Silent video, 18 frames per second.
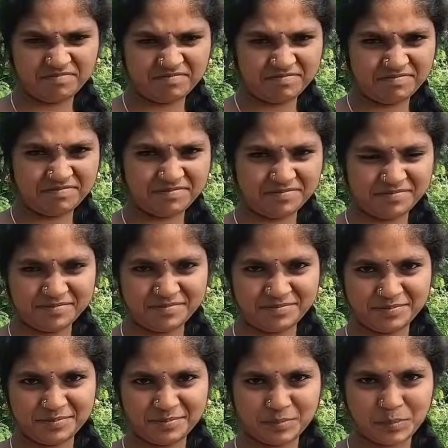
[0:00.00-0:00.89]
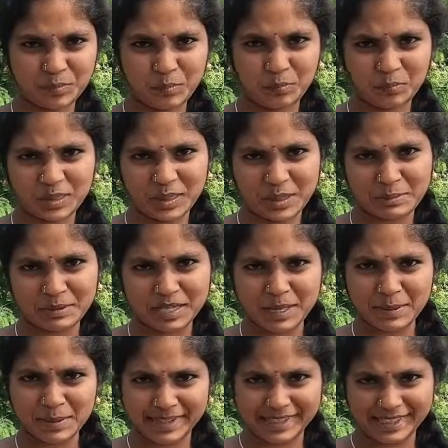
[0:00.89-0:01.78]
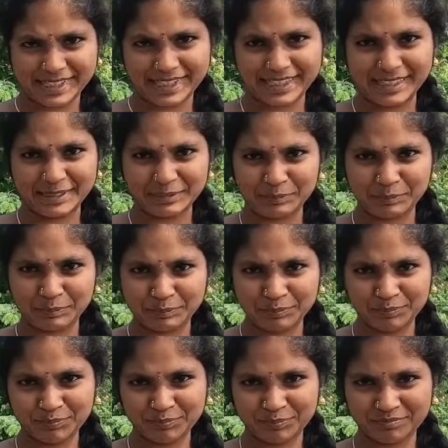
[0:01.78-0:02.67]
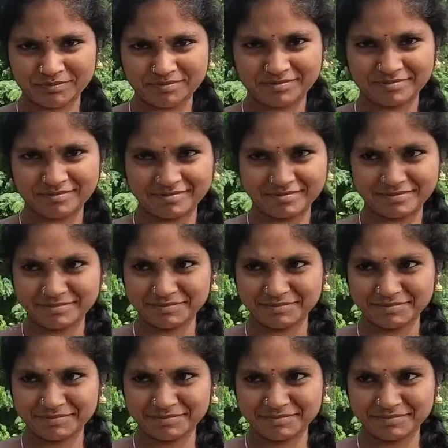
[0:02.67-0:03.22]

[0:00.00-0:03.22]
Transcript: ఇప్పుడు మళ్ళీ ఏం చేయాలరా మళ్ళీ చేద్దాం మళ్ళీ పెట్టాలా